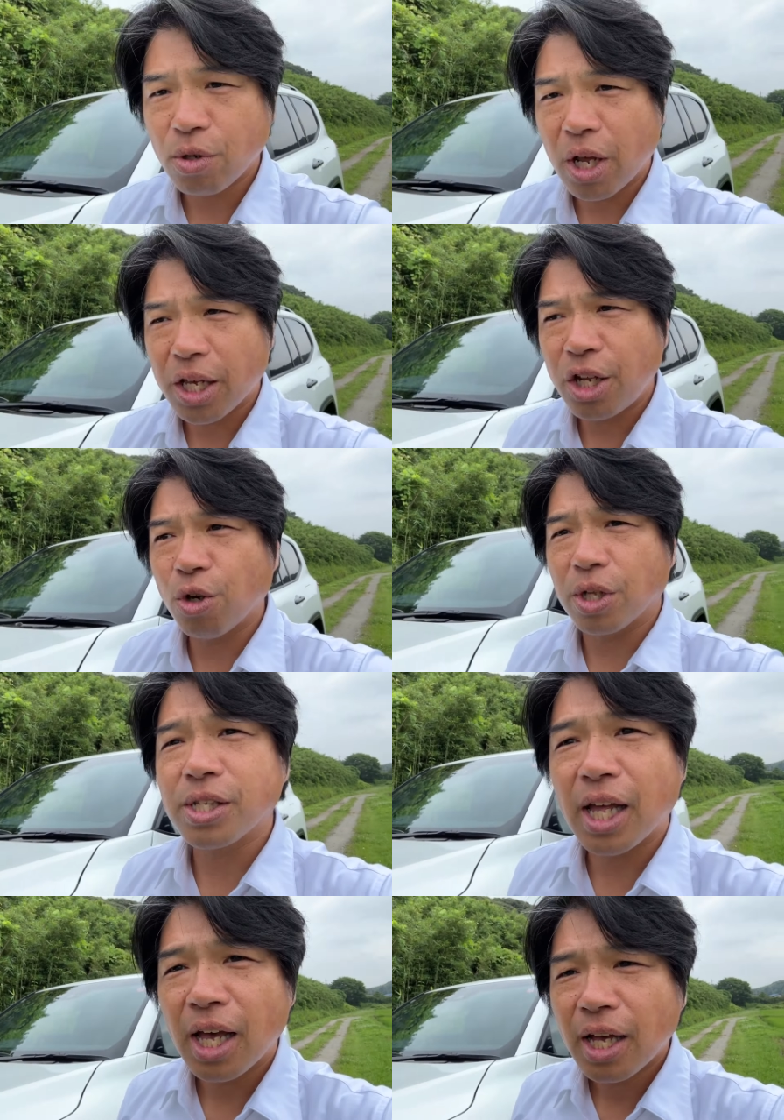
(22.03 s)
れ肥料です
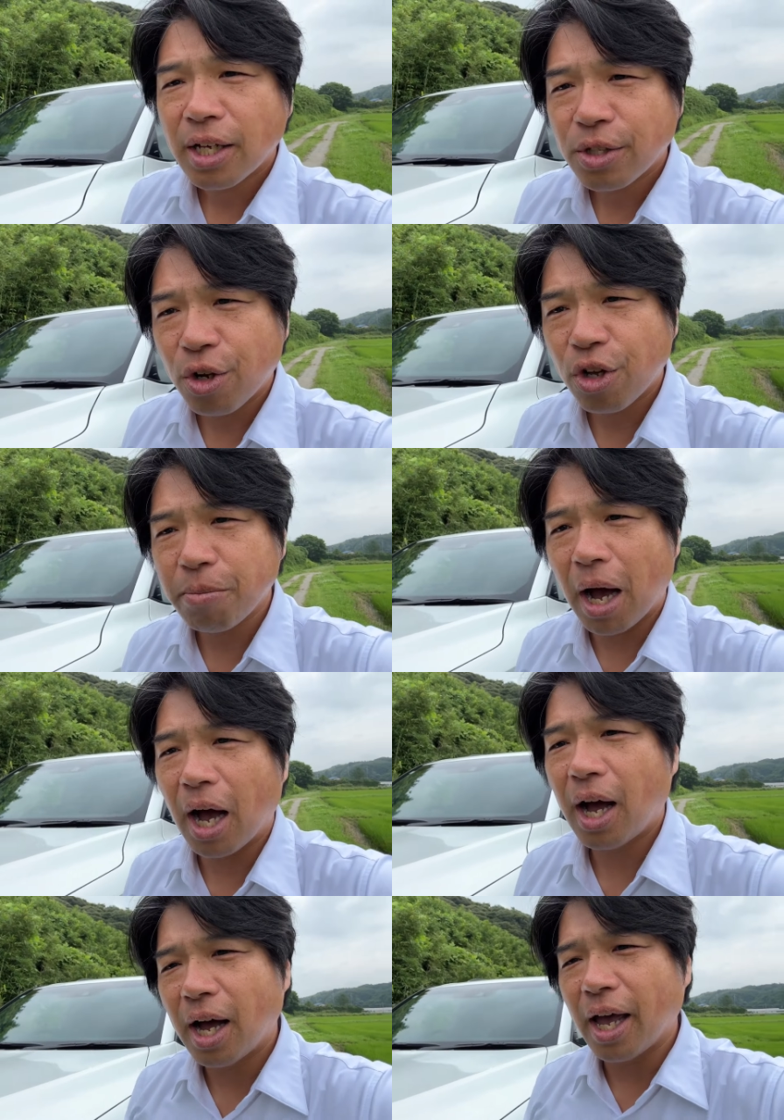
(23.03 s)
ねそれを今、
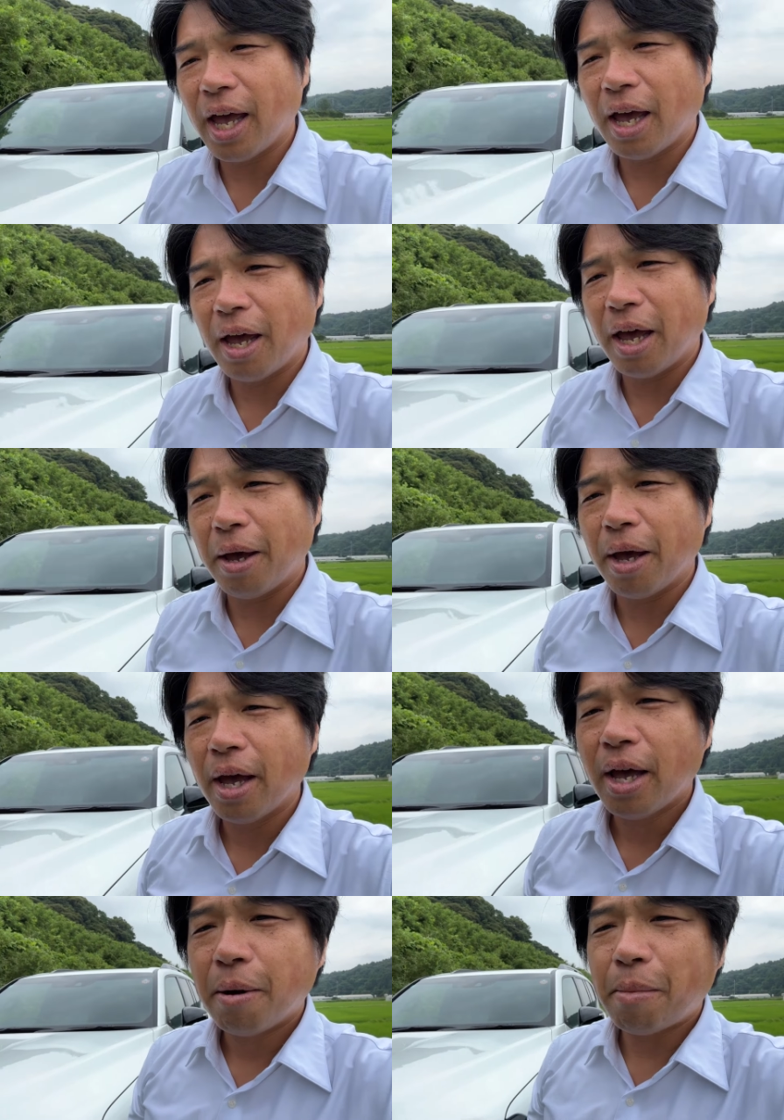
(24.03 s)

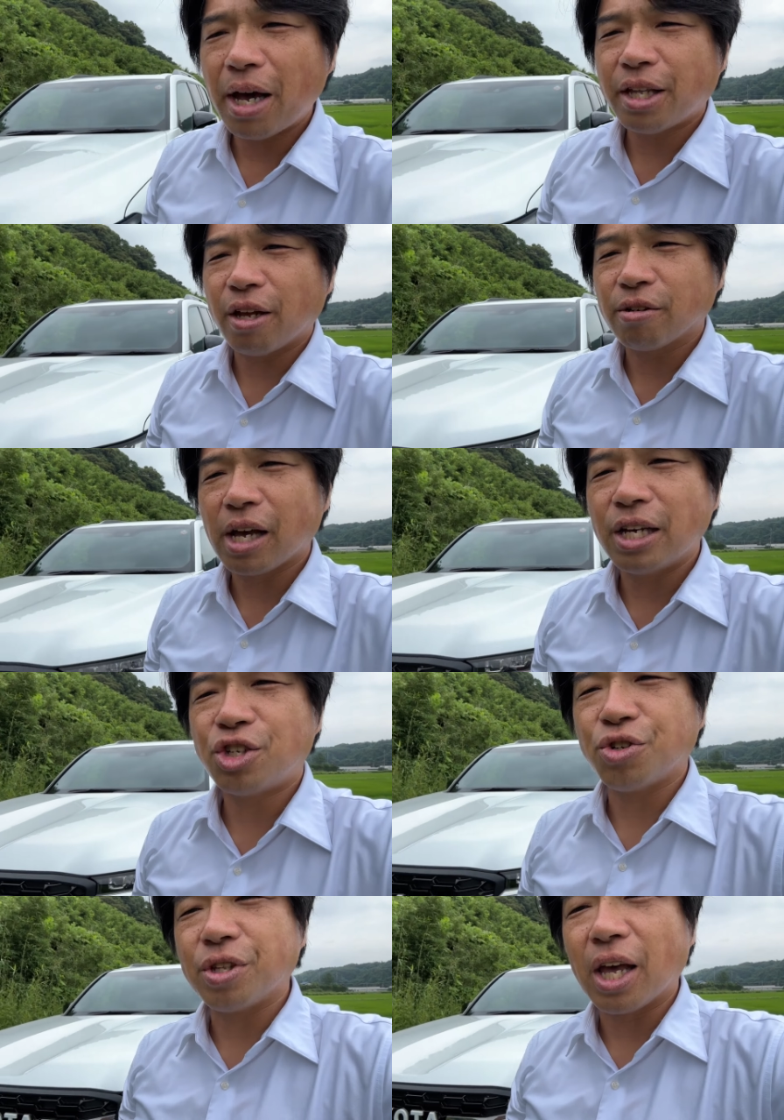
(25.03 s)
えー、撒いている最
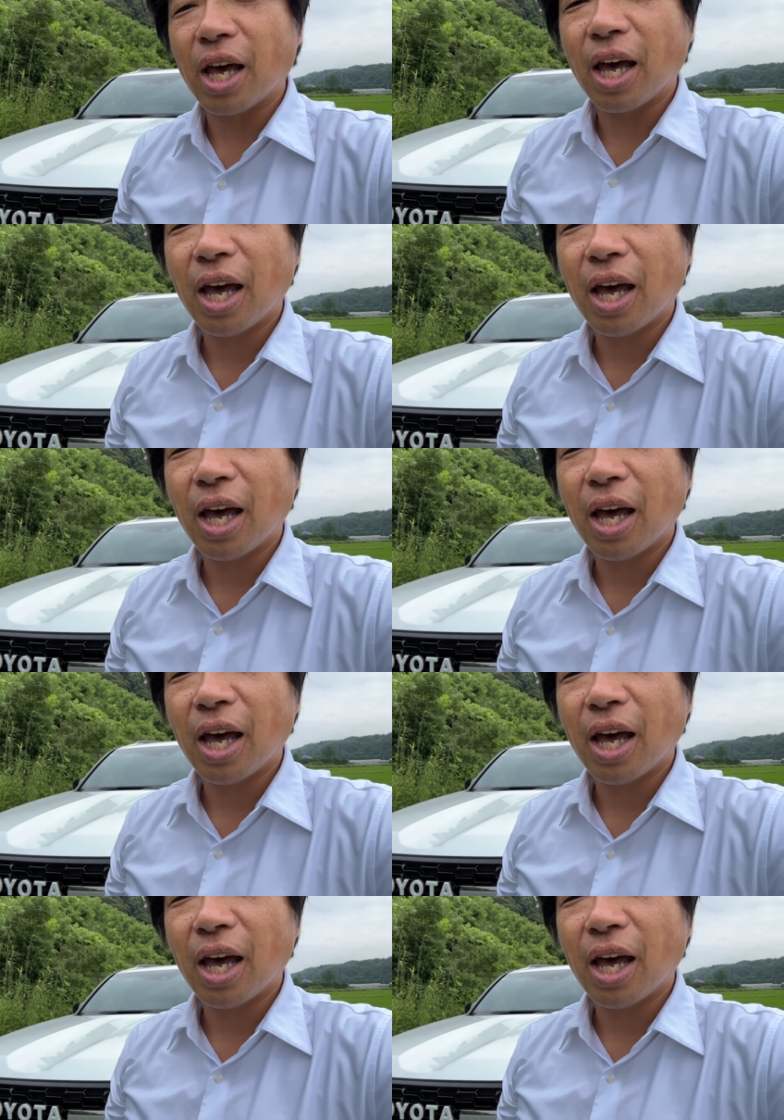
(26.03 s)
中で、